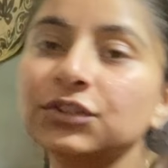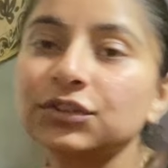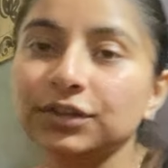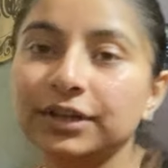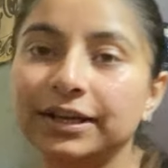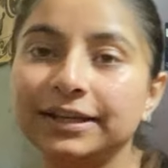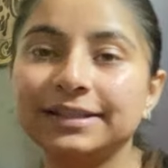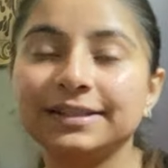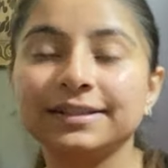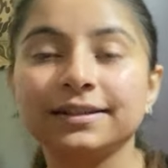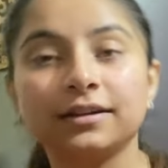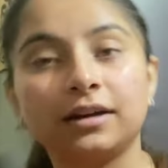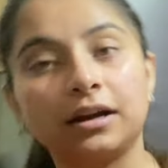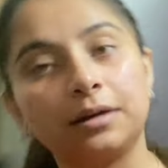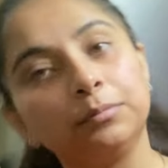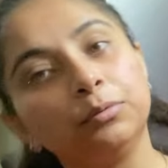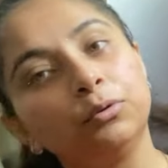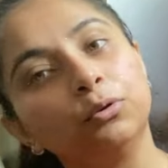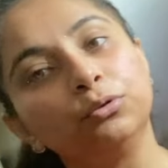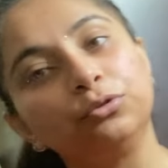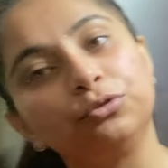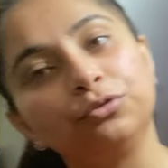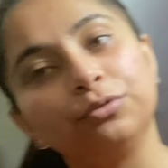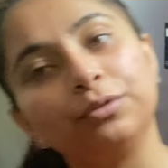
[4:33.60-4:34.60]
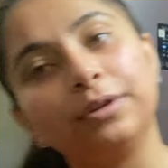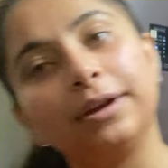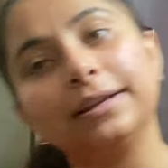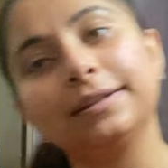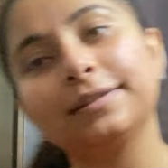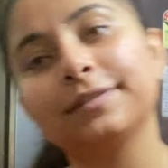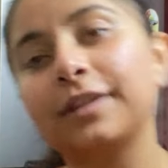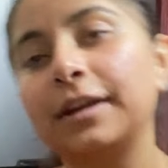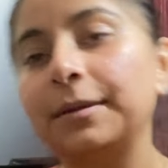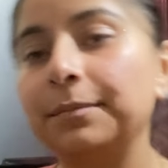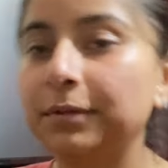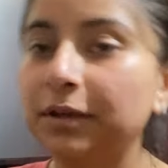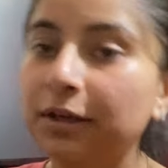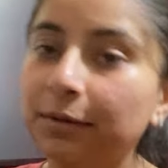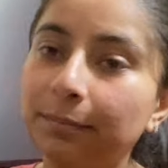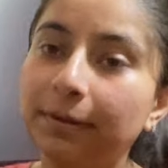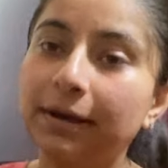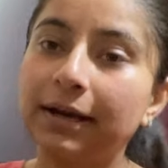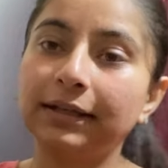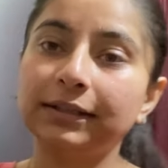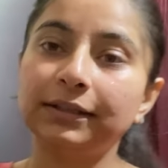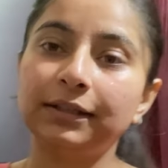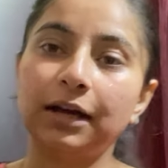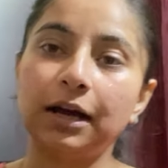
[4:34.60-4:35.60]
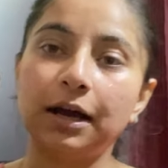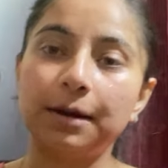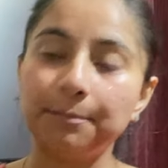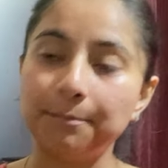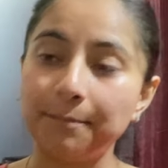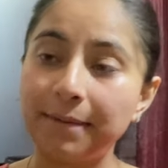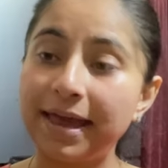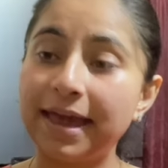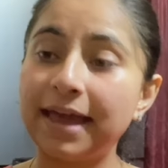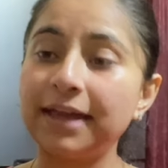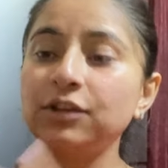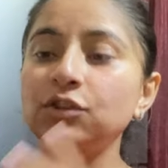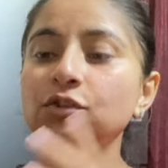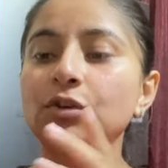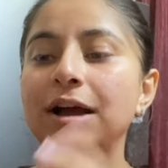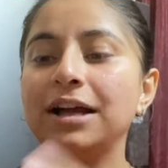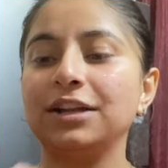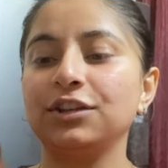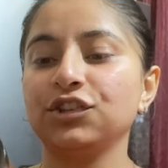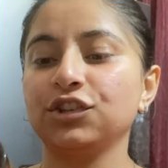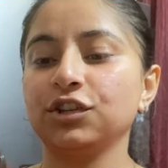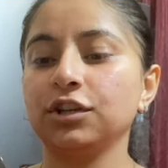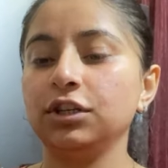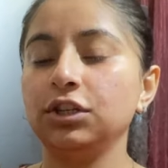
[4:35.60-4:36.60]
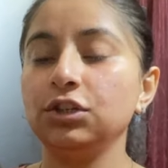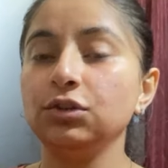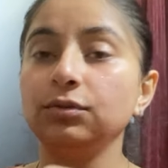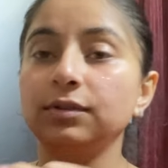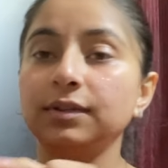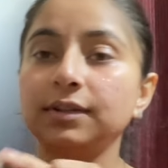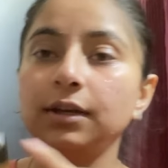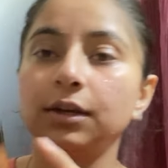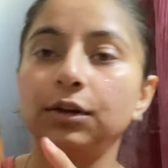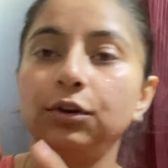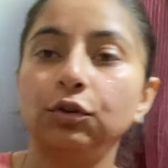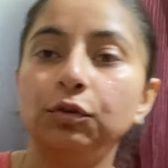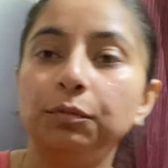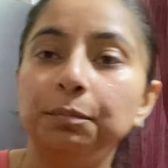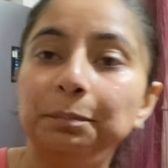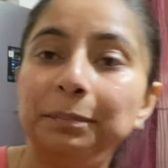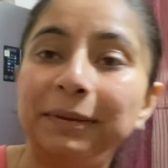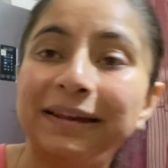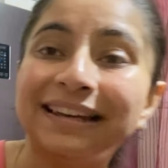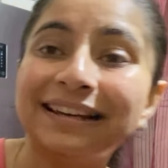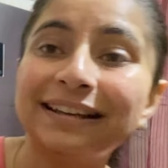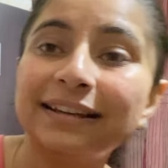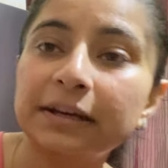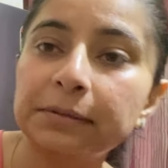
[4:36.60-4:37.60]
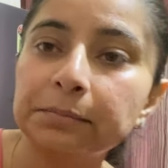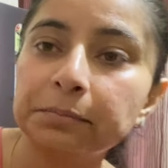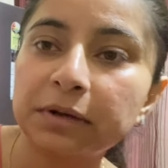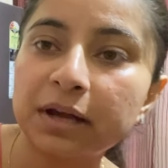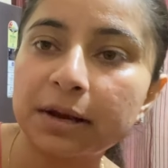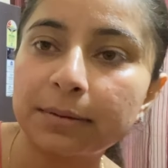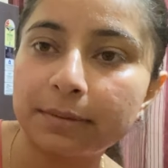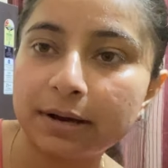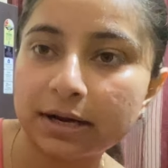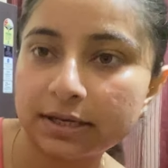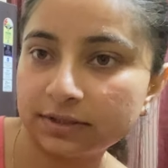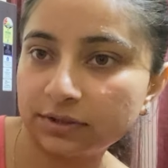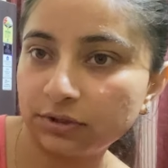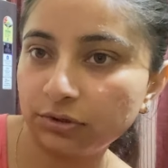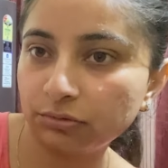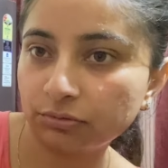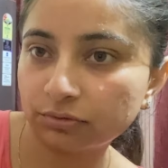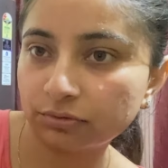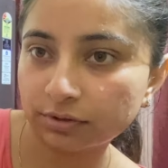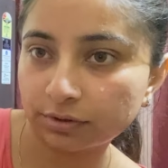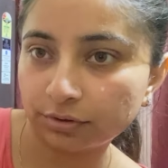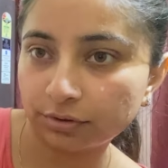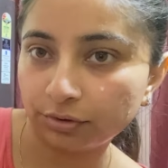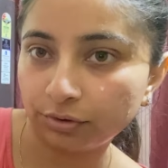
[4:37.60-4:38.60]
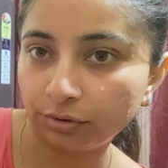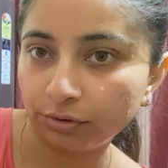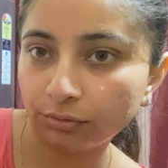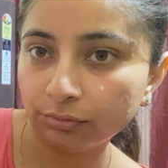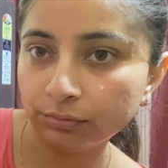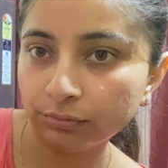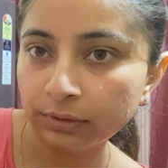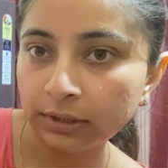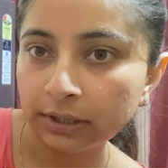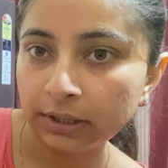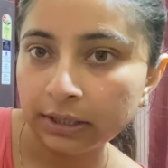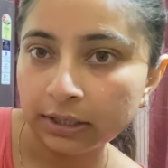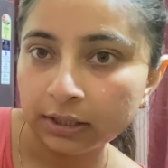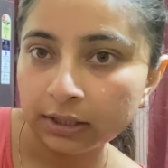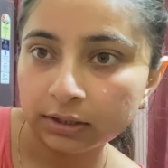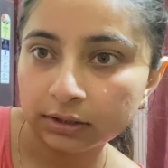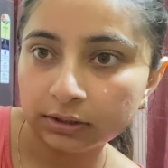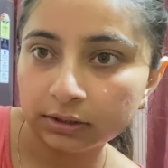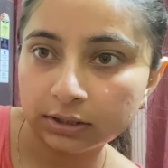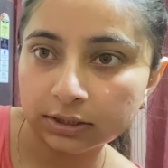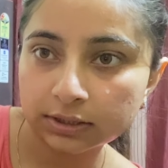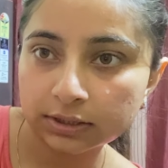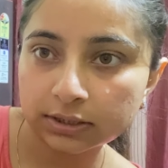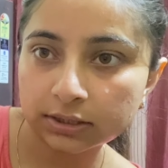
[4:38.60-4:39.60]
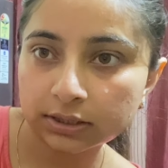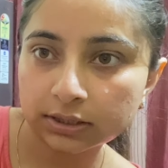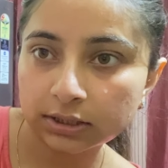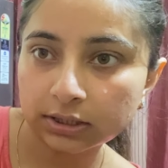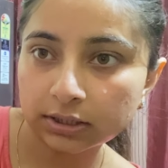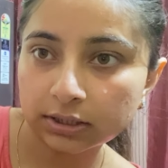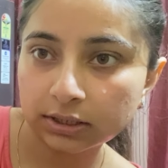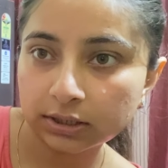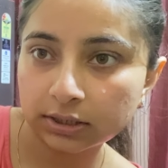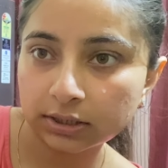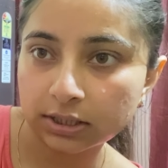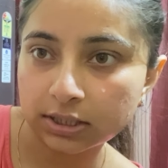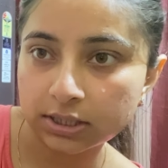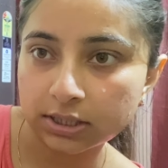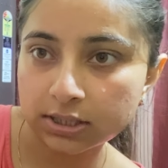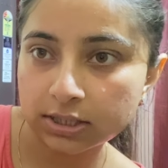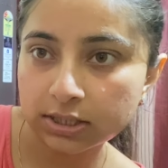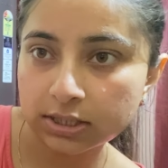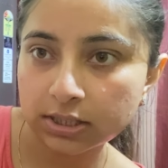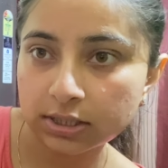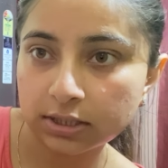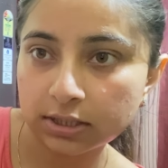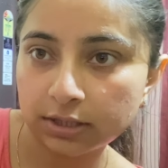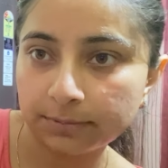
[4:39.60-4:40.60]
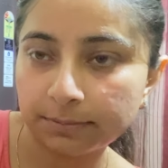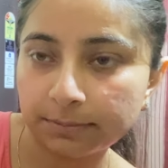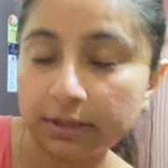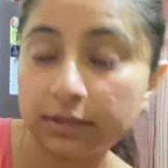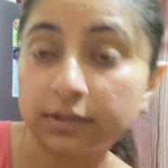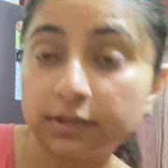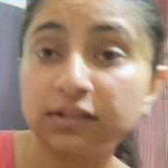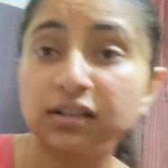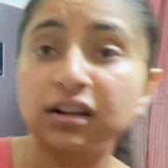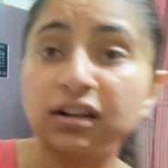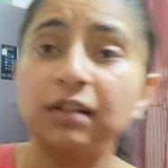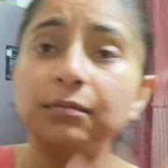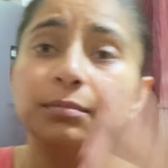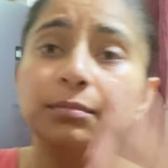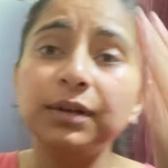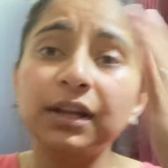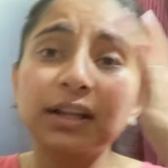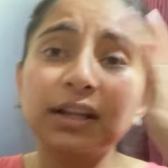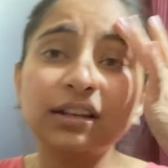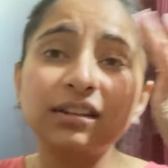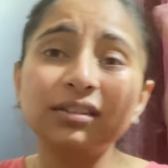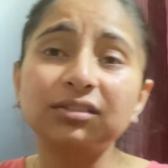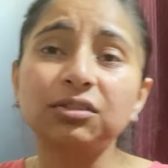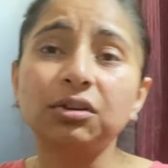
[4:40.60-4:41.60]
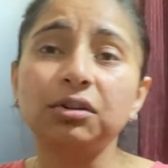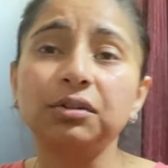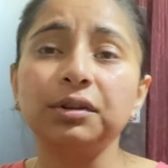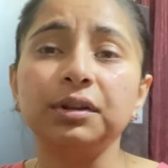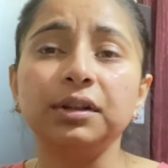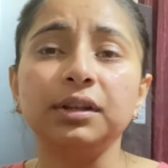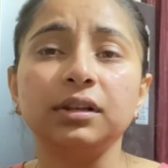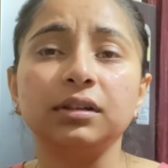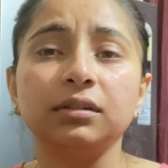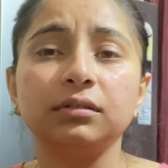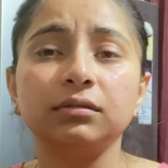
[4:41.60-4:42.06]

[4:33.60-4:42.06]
गाइस स्क्रब हो चुका है स्क्रब के बाद मैं जो आजकल यूज़ कर रही हूँ पिलग्रिम का मास्क यूज़ कर रही हूँ दिस इज स्क्रब नहीं सॉरी